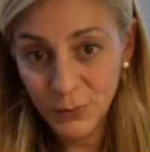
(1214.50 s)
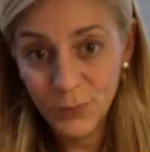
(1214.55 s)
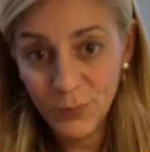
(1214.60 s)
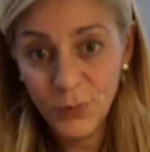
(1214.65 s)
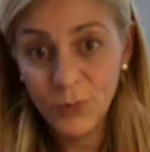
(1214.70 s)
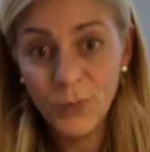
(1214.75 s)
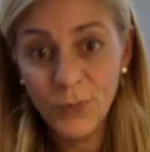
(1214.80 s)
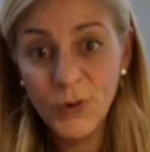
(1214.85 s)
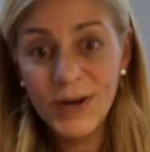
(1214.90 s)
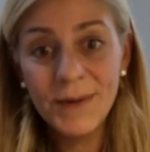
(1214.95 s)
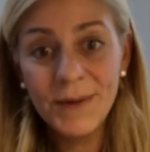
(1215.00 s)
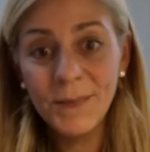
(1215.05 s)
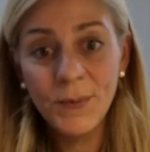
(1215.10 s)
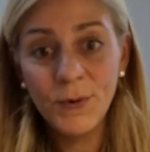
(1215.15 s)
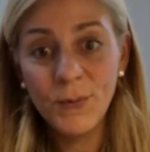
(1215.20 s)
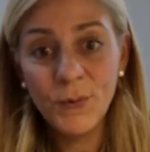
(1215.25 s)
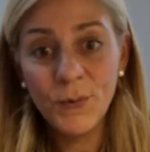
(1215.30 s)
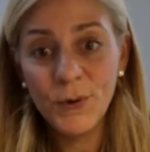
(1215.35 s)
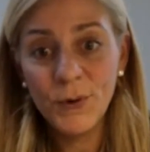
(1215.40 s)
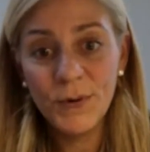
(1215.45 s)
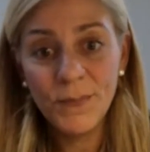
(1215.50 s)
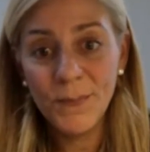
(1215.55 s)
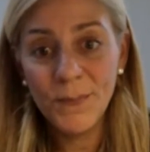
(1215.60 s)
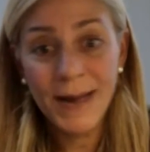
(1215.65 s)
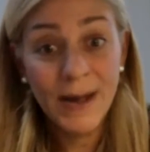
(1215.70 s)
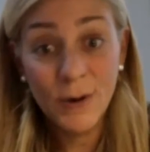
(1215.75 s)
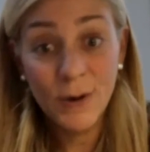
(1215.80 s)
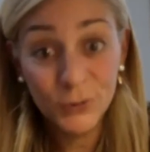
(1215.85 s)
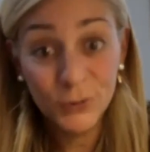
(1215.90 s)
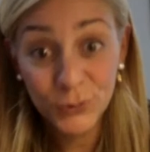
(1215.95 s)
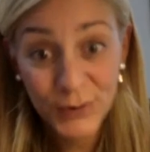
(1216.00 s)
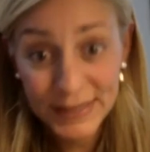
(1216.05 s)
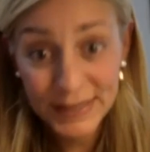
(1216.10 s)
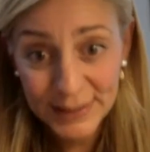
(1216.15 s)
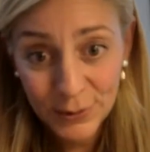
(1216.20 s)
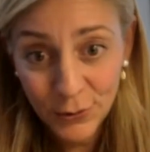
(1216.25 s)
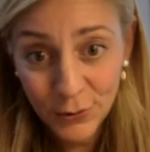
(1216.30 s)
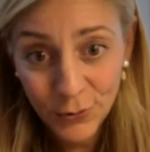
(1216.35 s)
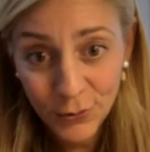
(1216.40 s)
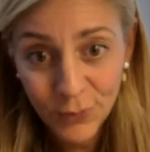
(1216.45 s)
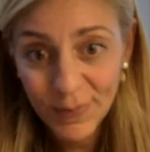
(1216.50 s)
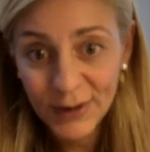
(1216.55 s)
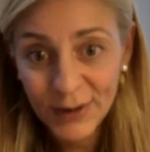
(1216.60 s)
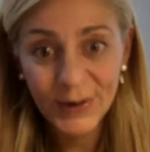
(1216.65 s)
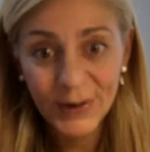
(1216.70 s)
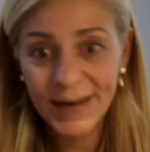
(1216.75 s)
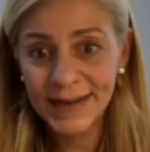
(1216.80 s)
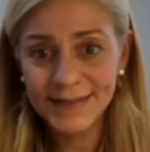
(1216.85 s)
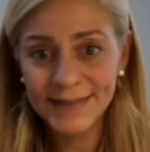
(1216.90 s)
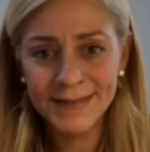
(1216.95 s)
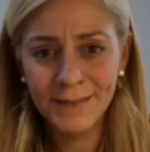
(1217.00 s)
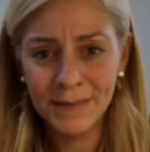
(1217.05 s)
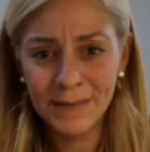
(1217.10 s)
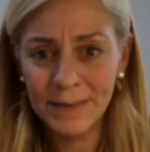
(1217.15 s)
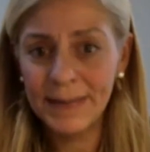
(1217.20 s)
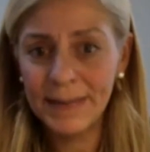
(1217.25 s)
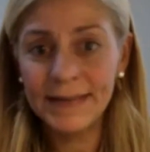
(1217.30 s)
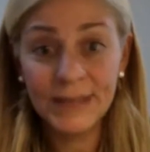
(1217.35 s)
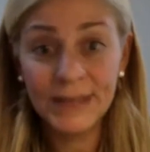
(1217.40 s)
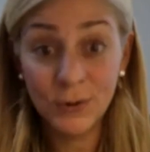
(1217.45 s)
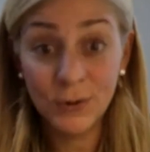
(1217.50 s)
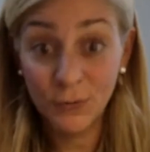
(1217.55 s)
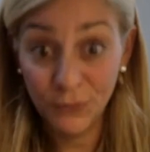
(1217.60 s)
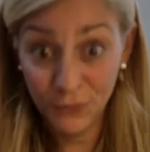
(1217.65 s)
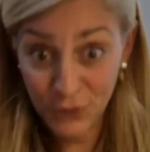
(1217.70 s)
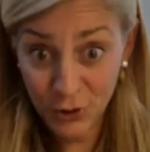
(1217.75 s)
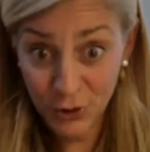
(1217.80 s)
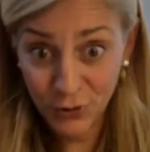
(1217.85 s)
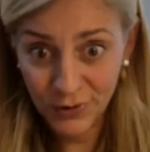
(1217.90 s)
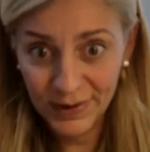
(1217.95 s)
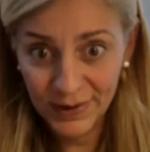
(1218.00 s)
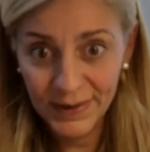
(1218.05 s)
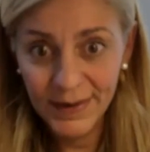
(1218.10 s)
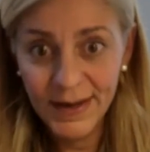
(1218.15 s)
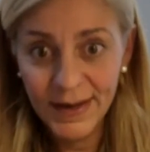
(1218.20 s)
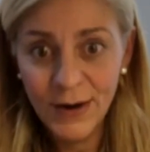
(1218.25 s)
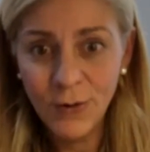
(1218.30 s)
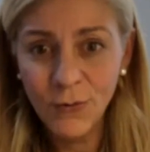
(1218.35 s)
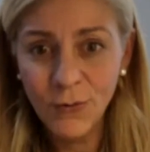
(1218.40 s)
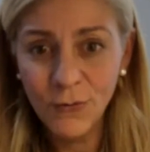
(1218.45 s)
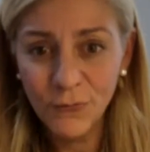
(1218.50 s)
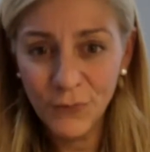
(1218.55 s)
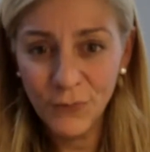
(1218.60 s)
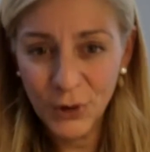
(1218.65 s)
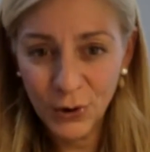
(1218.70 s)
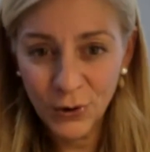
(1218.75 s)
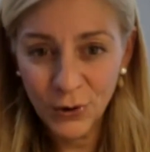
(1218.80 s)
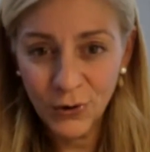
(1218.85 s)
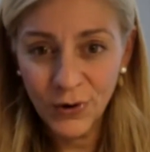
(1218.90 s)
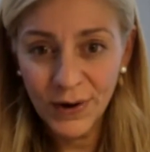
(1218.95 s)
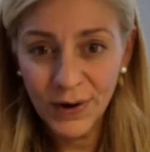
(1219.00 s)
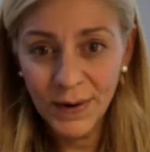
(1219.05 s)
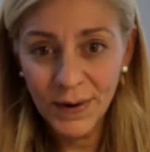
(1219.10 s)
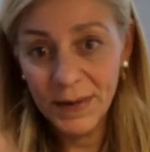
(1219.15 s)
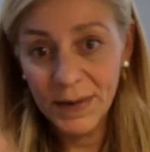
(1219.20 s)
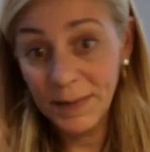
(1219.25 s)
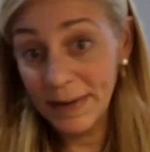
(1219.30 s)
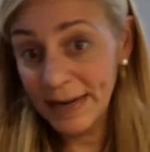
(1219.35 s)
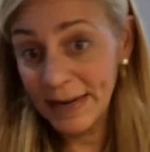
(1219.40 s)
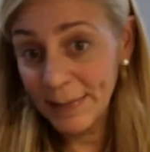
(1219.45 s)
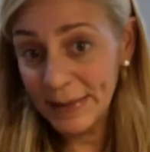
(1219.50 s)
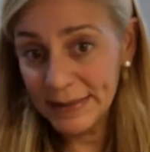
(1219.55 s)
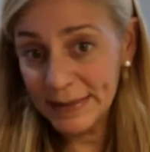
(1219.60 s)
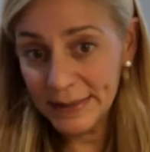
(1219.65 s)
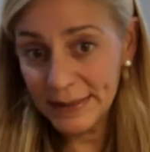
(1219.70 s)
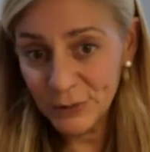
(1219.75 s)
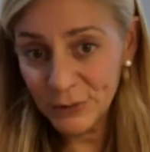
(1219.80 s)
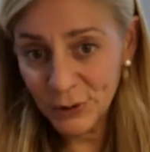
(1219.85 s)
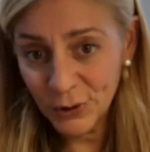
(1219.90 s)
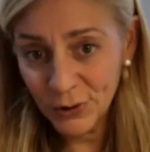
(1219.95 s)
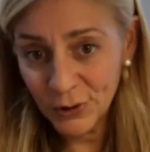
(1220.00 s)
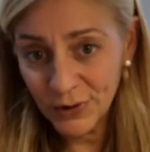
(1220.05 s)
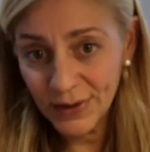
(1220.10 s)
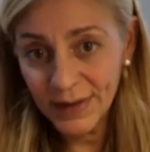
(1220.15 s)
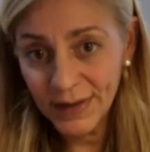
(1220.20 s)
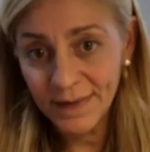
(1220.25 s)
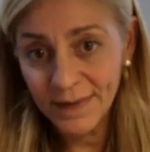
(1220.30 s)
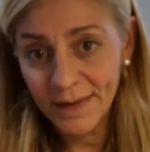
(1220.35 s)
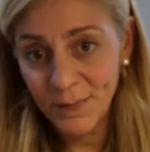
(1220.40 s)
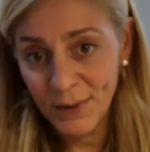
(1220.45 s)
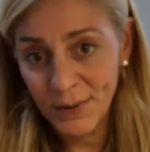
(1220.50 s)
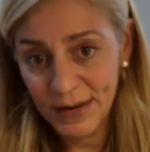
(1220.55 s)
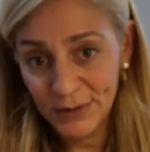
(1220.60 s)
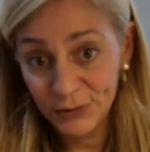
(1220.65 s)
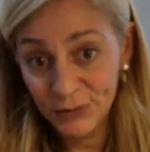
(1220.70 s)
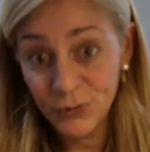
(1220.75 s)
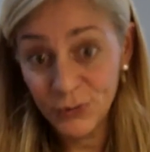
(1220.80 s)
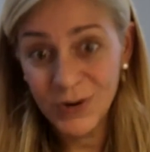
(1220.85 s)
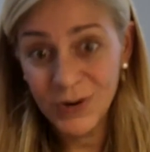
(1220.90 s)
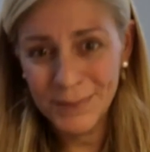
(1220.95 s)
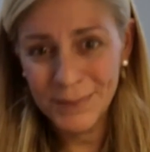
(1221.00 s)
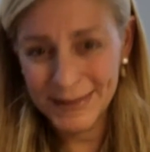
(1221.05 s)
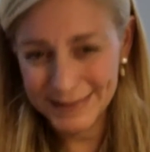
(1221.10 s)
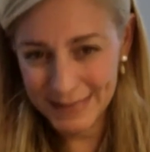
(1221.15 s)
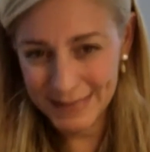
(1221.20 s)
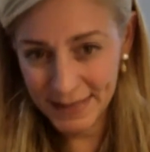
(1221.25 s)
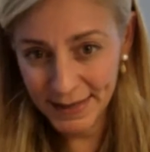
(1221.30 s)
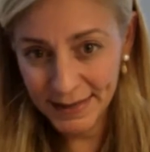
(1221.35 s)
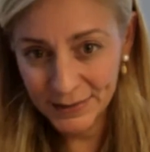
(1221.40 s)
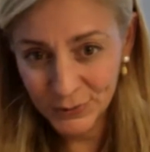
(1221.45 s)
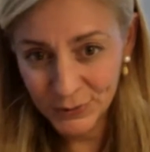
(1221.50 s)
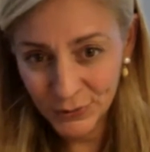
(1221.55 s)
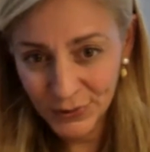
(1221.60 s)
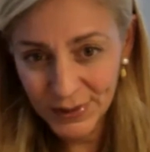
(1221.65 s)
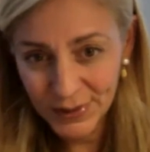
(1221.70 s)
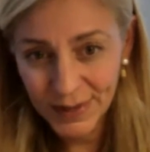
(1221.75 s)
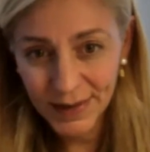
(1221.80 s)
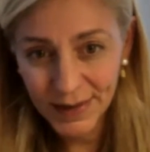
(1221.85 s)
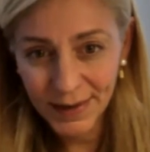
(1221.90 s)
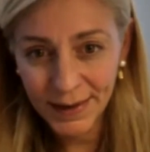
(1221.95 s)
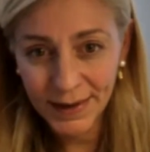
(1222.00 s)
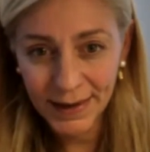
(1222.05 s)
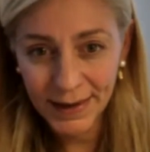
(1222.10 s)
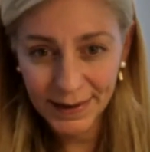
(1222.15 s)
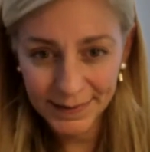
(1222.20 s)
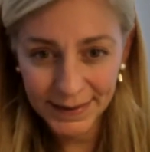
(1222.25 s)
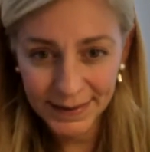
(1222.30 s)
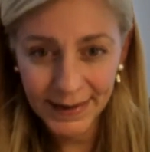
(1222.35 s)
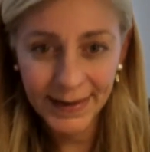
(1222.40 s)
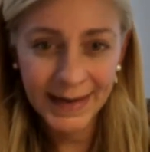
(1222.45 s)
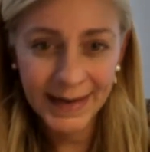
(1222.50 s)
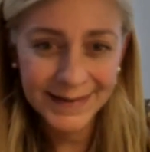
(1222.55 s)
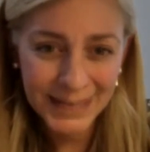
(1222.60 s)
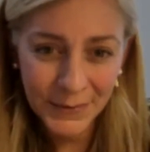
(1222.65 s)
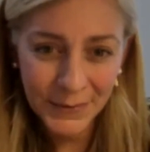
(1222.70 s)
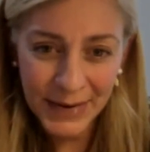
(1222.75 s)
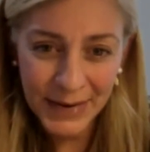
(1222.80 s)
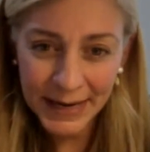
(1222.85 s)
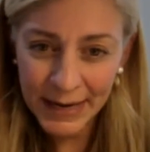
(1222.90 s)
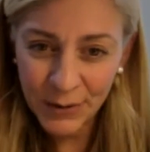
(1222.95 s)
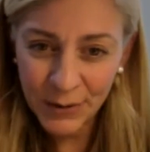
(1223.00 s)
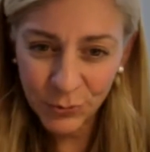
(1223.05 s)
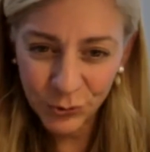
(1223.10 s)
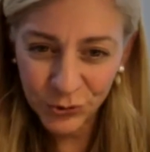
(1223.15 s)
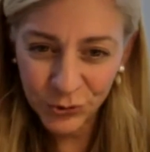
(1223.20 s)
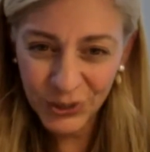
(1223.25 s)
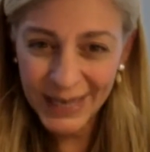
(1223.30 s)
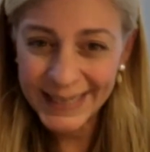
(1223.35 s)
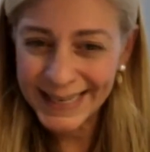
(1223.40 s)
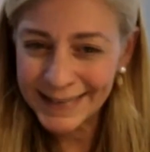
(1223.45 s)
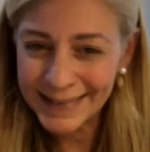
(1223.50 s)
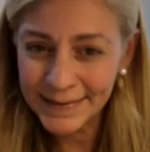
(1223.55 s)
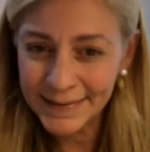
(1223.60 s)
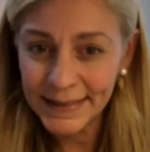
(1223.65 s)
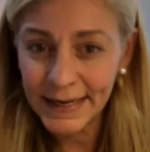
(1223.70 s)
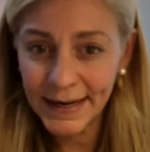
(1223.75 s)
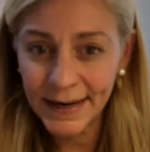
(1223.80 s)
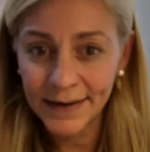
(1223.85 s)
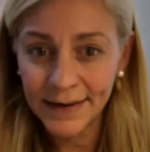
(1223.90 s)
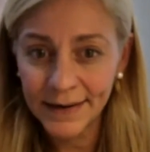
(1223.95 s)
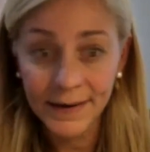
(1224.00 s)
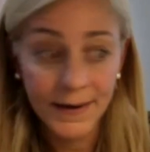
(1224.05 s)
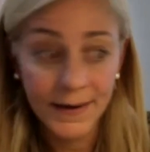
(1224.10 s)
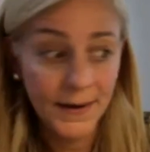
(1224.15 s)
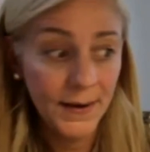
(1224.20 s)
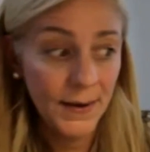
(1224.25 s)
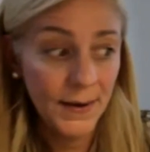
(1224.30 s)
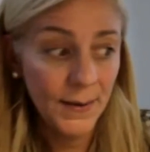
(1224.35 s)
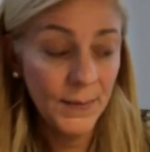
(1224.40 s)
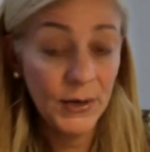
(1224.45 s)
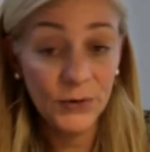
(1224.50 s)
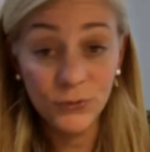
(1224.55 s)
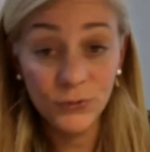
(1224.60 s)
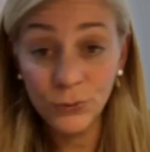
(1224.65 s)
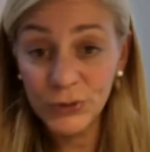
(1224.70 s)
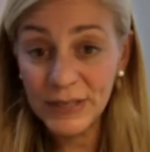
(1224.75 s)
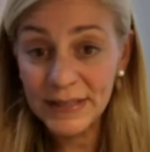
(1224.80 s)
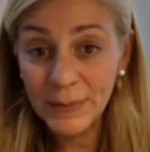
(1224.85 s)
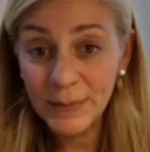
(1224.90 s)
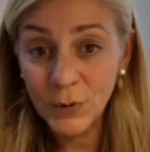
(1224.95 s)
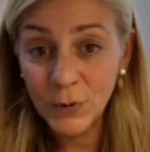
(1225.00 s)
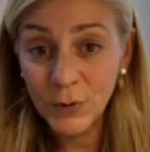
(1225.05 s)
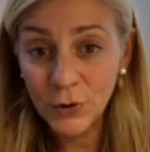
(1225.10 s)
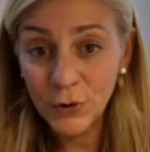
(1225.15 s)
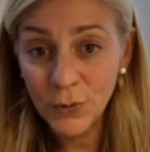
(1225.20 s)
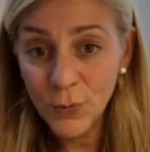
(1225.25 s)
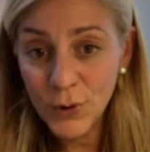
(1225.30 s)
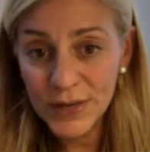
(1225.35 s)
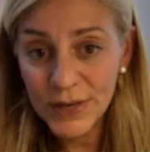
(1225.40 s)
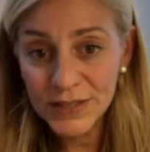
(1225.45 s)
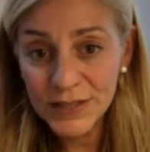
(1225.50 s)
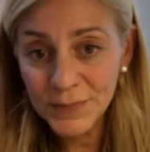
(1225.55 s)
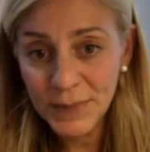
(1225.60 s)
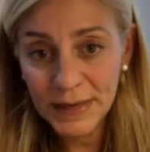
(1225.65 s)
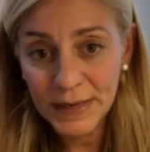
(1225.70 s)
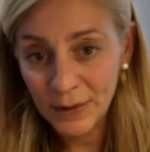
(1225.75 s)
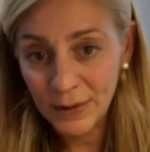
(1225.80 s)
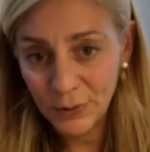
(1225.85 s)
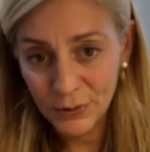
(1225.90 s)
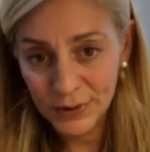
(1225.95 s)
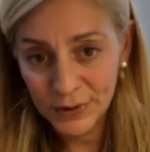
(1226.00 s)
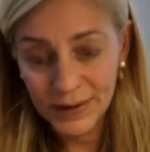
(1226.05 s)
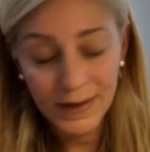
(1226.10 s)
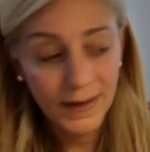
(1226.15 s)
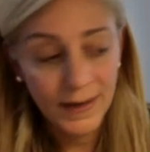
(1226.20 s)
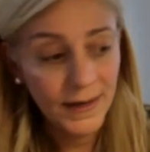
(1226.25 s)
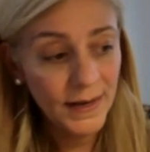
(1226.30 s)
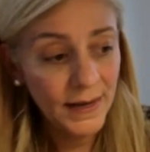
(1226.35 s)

por, muy, por muy bajo que estuviesen los números, él simplemente confió confió primeramente en Dios y después en su capacidad, ¿no? Y, él sabía renunciar y entregar, pero eso es un testimonio muy inspirador.